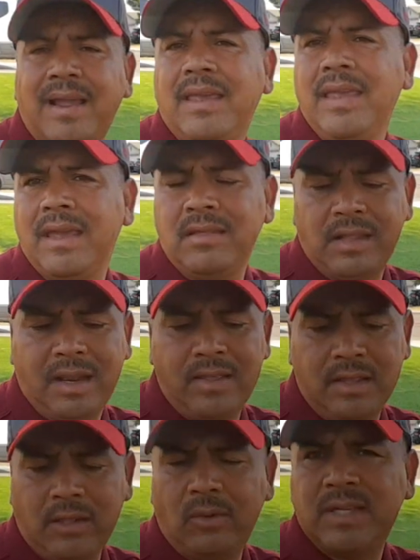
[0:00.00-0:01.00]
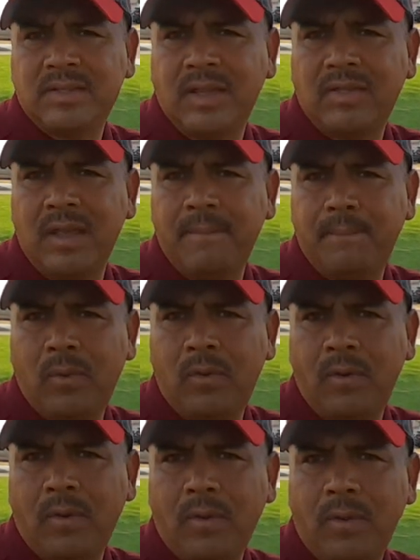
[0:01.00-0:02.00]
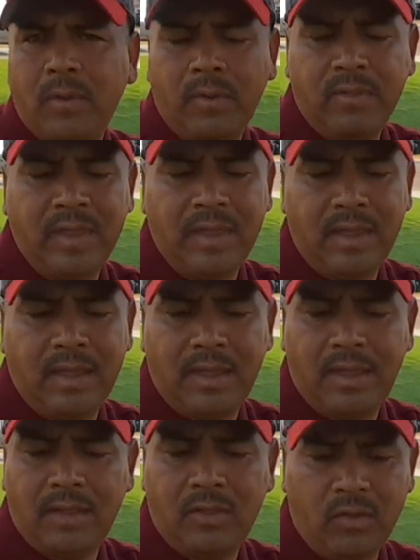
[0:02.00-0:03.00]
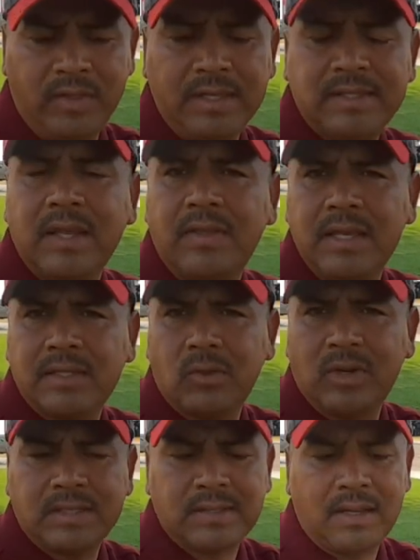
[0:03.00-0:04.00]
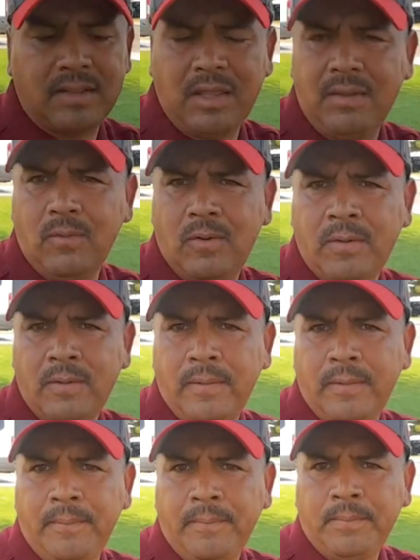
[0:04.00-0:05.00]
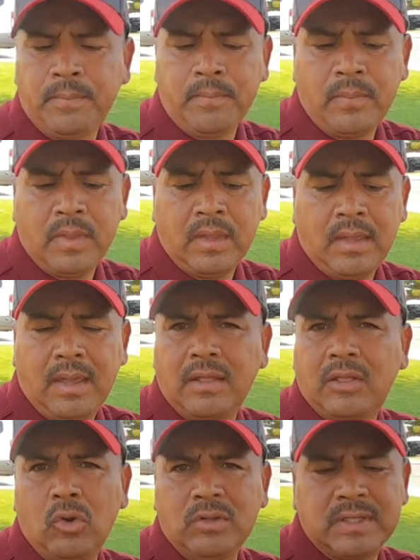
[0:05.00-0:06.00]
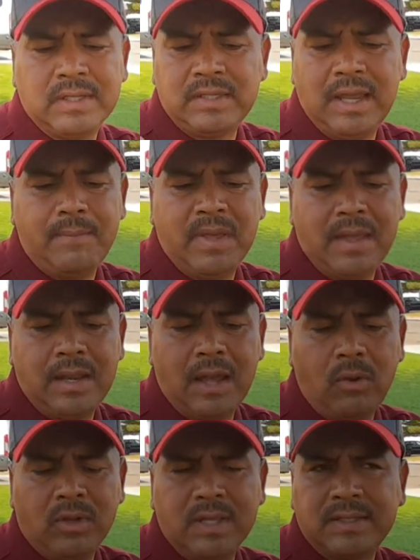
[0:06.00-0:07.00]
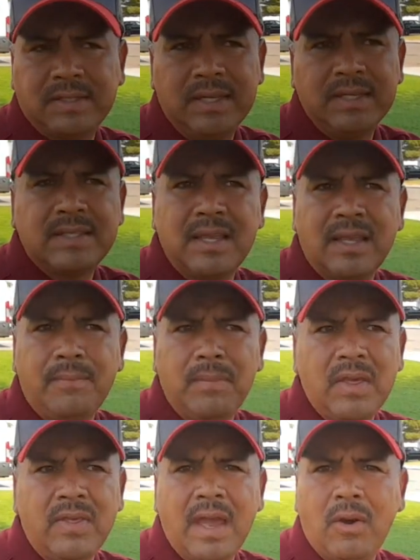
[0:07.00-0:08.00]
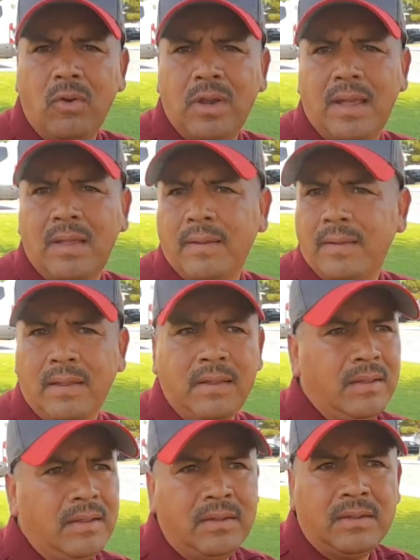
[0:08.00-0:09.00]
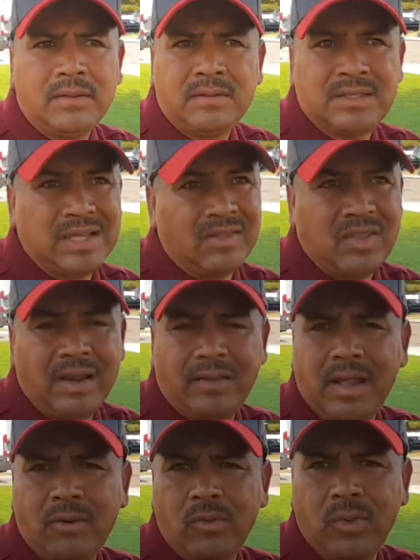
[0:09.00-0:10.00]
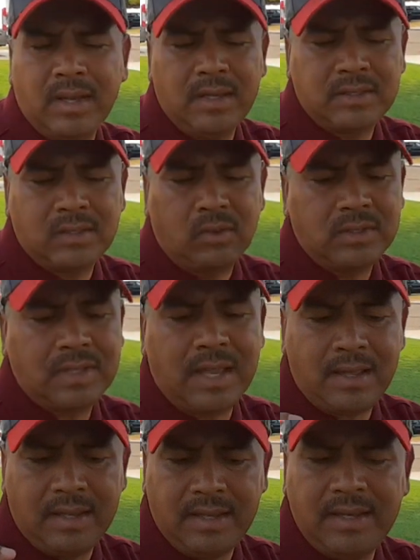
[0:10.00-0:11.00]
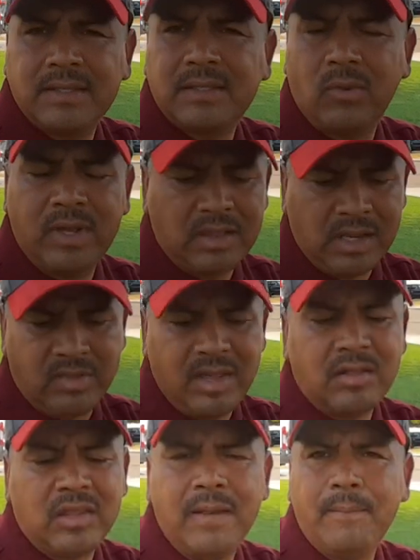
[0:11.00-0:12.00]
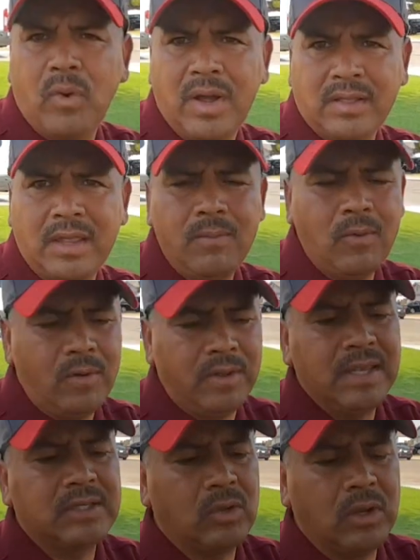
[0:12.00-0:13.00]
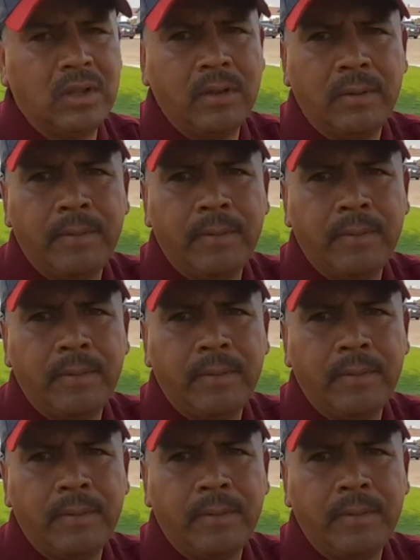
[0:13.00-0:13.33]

aquí entra dentro de este tiempo de donde hice 10 horas activo. Entonces ya me dan la orden si hice media hora se tardaron o X cosa, eso entra en el tiempo activo. Te lo están